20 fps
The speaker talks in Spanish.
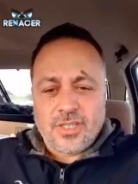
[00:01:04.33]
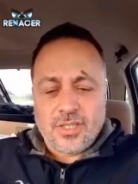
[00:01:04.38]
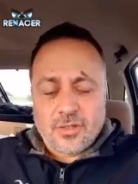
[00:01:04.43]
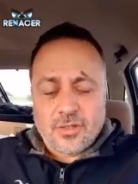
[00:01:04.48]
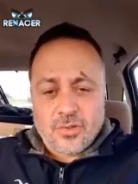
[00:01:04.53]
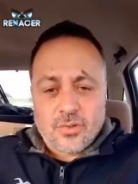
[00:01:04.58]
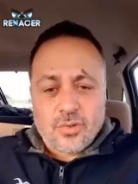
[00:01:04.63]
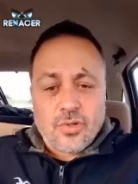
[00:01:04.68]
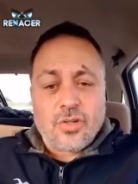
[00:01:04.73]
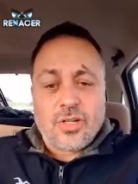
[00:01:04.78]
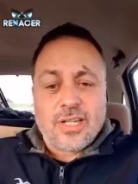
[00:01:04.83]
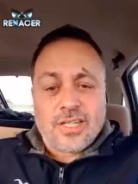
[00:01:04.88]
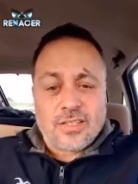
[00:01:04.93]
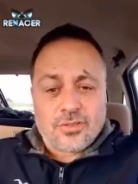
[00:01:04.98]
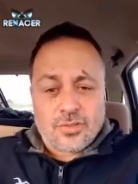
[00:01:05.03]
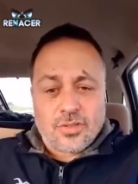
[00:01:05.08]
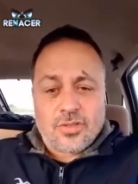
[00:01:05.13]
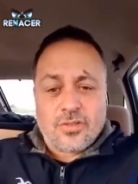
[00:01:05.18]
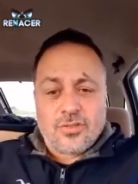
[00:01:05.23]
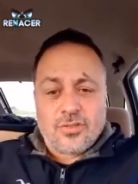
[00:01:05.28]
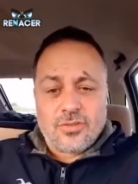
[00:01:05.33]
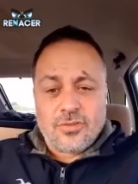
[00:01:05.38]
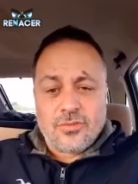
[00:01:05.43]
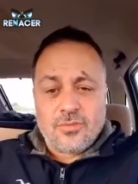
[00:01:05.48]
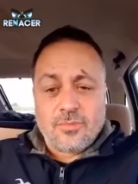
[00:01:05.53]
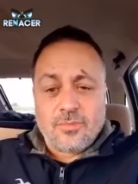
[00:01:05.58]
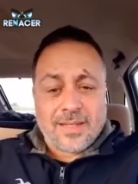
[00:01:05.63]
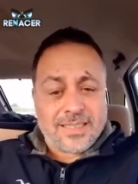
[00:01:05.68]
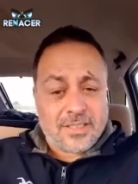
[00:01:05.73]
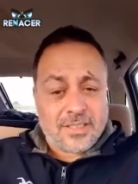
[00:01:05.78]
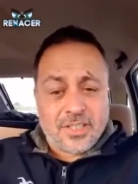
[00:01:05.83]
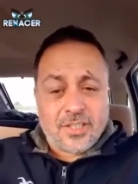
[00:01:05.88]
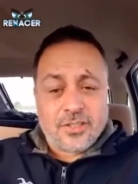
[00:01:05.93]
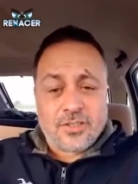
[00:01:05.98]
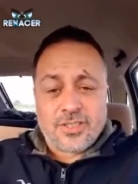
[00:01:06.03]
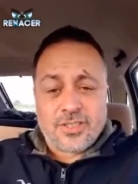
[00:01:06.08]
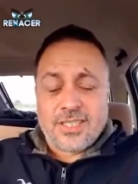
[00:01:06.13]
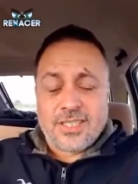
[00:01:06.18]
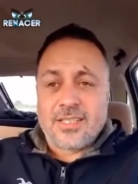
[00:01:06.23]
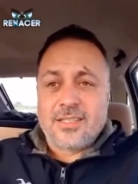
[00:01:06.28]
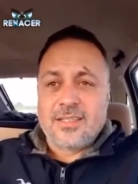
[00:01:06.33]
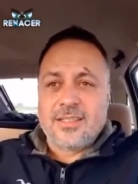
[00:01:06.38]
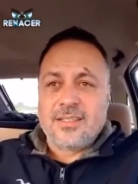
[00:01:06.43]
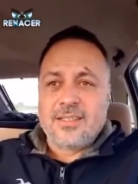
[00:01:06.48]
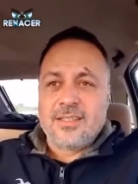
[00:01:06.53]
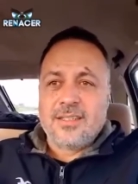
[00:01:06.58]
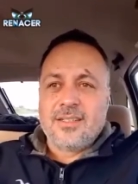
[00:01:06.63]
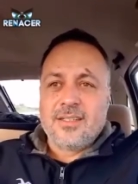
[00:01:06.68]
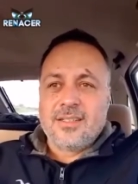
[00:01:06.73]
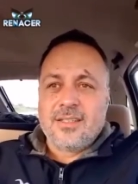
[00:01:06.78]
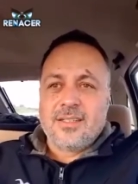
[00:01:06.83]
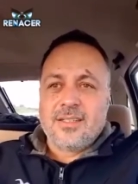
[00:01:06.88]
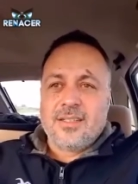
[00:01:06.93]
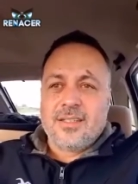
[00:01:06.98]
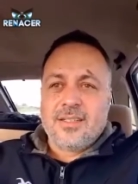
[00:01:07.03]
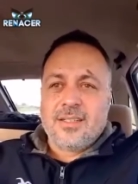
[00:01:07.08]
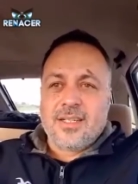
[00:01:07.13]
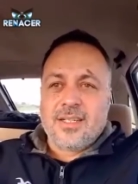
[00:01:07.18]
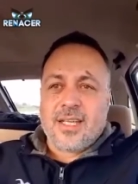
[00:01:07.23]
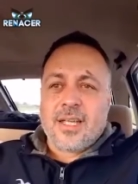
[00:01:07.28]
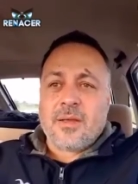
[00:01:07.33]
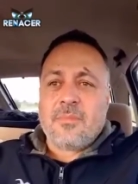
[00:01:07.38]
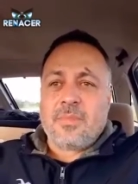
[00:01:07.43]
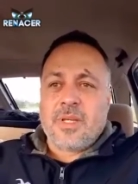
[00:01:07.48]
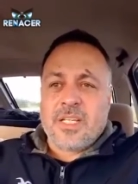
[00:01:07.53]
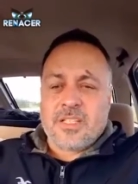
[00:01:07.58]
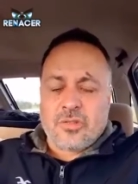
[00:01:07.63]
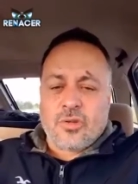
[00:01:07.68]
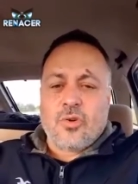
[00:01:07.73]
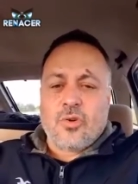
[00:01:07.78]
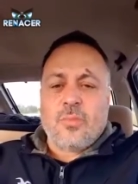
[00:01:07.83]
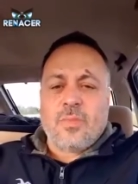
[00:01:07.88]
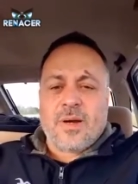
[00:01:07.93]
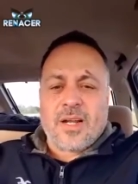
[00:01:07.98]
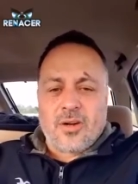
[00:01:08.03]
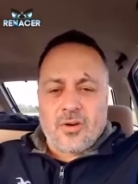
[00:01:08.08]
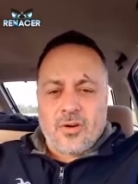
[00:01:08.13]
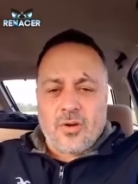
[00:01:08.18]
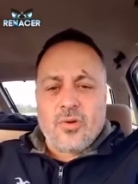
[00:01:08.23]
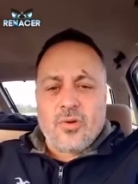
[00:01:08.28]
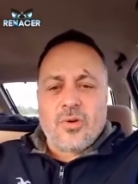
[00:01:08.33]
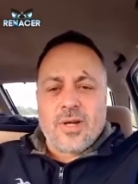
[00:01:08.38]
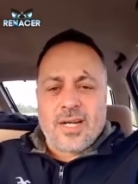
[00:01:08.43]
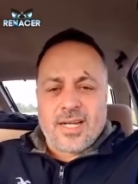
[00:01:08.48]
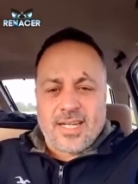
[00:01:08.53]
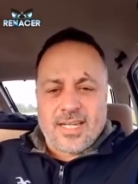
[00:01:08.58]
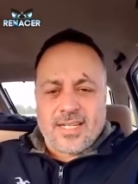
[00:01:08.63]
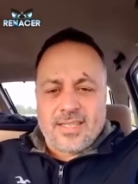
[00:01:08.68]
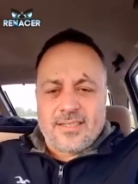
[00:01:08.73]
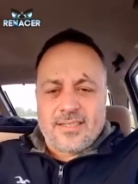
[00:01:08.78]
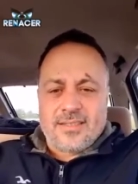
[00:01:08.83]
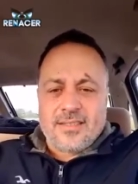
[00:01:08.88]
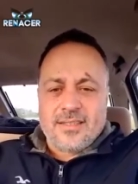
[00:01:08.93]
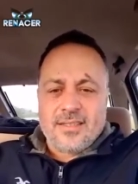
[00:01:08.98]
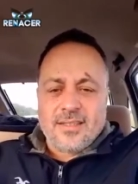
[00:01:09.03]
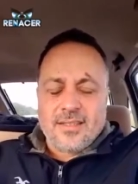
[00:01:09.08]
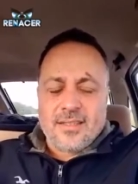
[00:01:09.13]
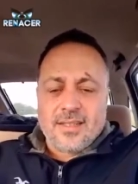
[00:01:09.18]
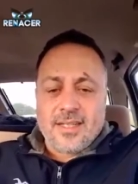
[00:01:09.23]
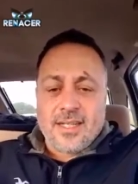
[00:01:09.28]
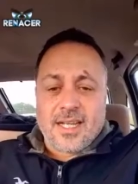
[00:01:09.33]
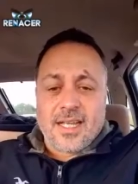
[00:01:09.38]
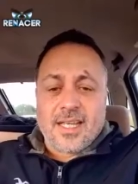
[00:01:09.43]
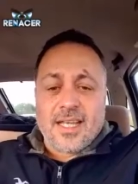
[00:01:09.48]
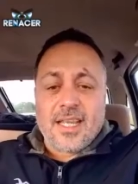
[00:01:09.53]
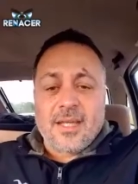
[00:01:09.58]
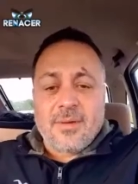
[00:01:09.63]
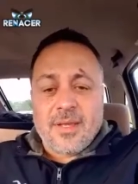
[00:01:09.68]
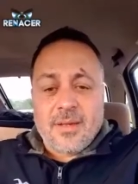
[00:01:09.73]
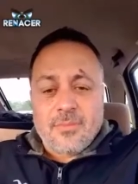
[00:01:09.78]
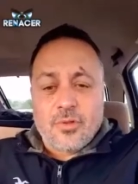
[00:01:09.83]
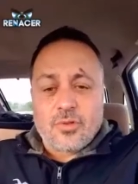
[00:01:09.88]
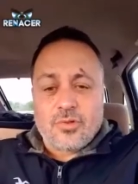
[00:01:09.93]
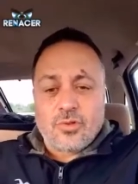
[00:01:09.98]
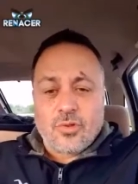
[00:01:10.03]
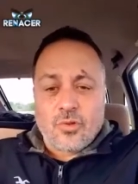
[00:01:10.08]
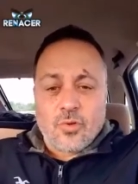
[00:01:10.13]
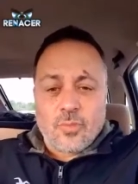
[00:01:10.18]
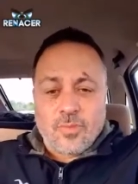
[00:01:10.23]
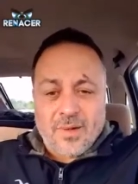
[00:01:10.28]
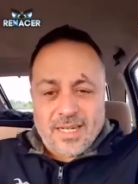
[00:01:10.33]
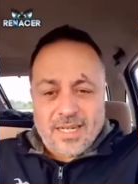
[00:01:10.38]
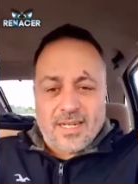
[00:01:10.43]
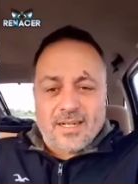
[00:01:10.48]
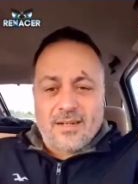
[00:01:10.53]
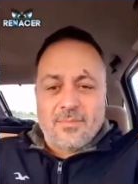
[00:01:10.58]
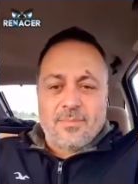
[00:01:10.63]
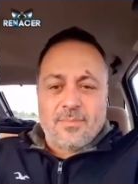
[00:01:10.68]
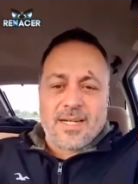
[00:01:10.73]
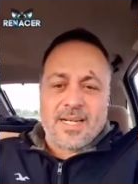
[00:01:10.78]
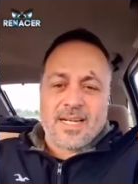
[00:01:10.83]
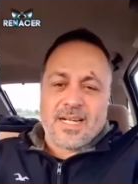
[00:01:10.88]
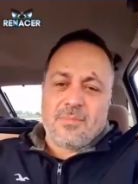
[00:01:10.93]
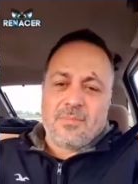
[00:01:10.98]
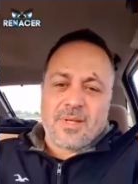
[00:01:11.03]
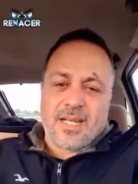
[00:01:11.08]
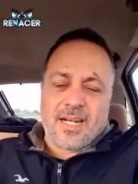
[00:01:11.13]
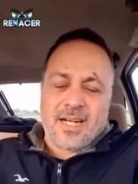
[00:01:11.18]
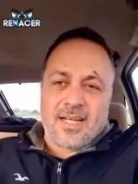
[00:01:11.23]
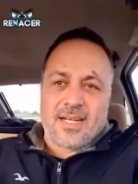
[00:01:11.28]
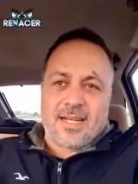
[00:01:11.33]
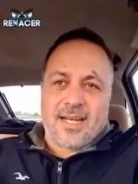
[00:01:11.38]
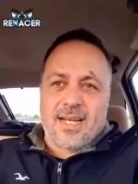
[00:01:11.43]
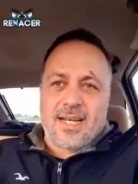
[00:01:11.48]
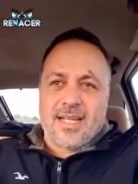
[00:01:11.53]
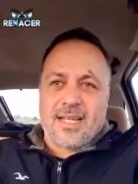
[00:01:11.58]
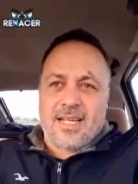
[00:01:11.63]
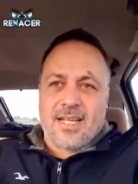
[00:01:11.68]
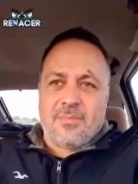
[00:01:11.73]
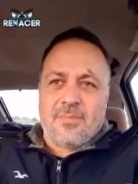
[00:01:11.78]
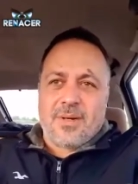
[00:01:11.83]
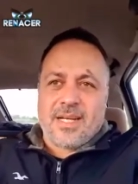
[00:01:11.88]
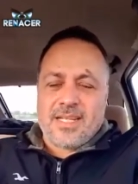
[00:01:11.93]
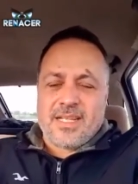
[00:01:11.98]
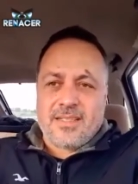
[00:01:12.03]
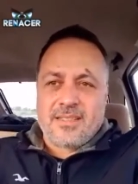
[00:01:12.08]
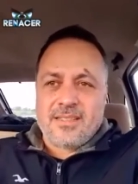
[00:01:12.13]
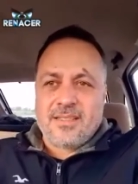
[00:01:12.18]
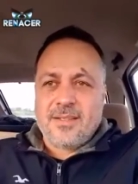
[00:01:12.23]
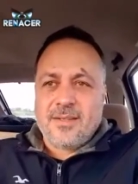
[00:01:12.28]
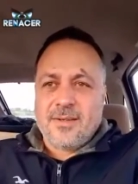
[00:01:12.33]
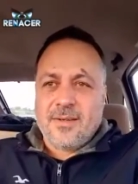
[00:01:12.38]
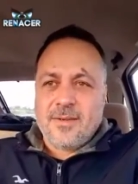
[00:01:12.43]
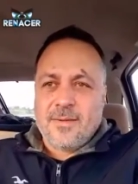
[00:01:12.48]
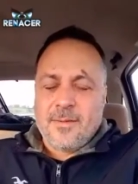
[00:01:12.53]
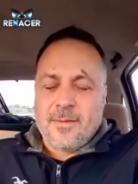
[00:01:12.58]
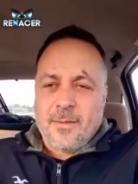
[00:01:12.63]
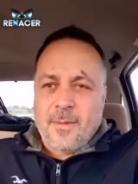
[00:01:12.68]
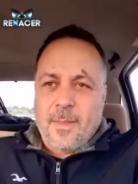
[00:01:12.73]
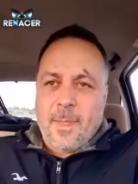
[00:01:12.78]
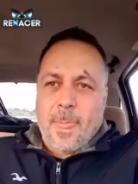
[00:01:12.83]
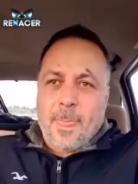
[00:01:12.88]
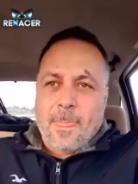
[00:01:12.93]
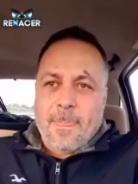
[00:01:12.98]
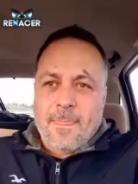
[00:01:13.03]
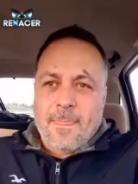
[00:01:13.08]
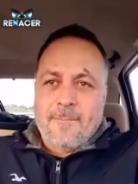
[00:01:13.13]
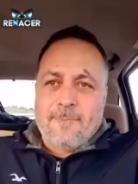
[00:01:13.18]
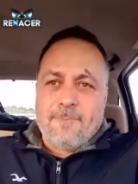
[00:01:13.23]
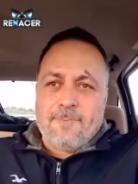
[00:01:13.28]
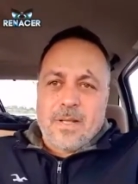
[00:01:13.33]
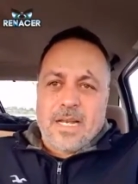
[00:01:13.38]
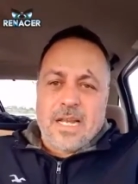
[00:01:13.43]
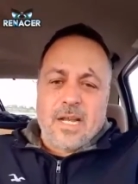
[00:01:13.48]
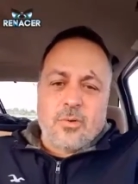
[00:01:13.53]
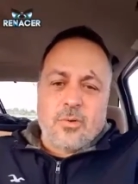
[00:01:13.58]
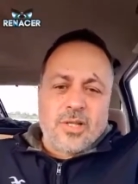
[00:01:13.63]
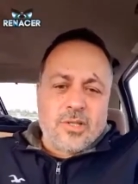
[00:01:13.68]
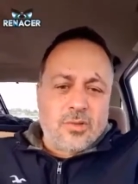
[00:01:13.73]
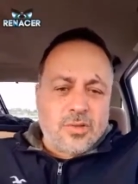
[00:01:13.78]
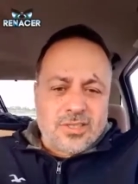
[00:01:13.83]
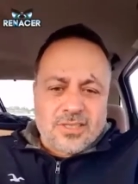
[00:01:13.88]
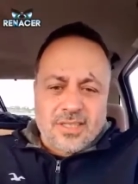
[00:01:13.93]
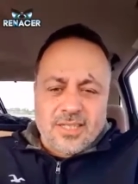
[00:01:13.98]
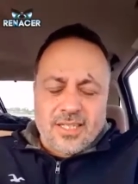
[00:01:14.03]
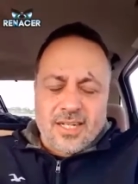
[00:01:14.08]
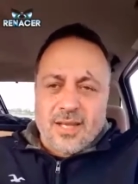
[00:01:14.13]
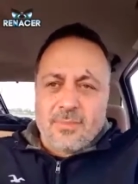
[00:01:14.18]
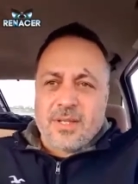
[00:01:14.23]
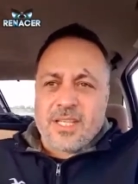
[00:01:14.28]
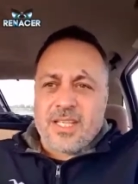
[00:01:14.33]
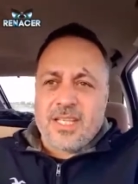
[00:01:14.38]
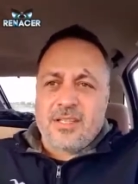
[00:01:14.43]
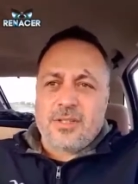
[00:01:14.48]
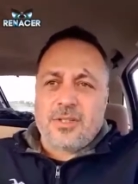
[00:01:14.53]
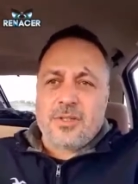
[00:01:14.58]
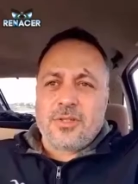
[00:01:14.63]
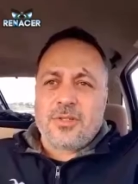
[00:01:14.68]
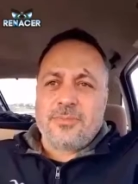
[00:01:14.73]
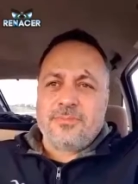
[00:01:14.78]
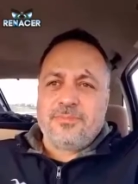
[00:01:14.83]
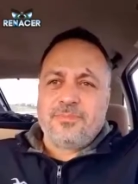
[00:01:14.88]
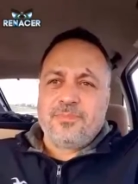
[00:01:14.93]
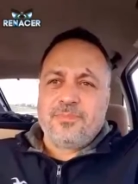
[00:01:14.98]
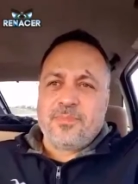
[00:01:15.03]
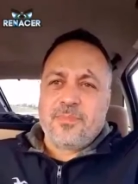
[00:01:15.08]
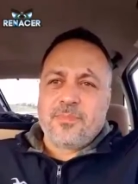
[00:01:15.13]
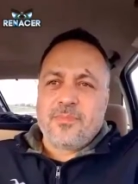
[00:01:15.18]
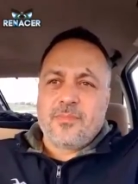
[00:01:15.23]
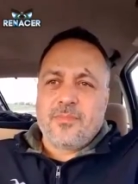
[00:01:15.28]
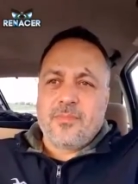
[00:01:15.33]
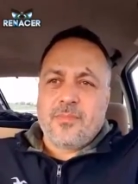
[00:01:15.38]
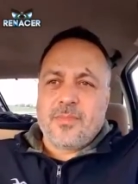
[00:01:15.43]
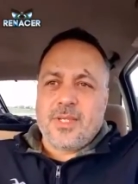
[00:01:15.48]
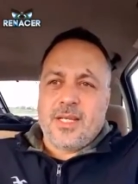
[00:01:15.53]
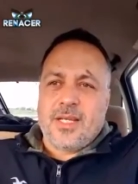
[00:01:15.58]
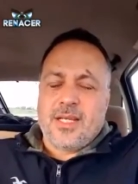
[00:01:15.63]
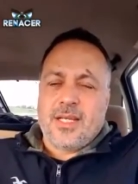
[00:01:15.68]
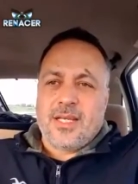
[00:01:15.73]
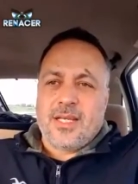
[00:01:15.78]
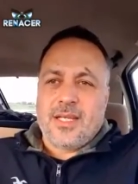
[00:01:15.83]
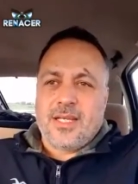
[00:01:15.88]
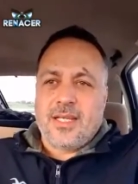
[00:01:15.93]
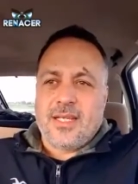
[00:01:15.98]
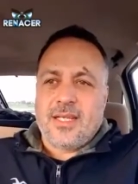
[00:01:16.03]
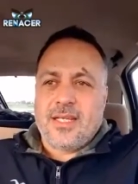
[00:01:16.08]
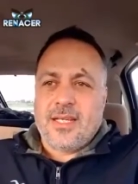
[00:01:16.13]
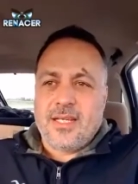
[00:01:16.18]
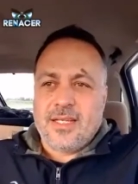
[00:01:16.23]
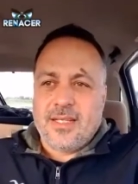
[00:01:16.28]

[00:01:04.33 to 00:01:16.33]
con un corazón patriota, ...empiezo a ocupar los lugares que debemos ocupar para cambiar la realidad del país. Les cuento así rapidito, eh,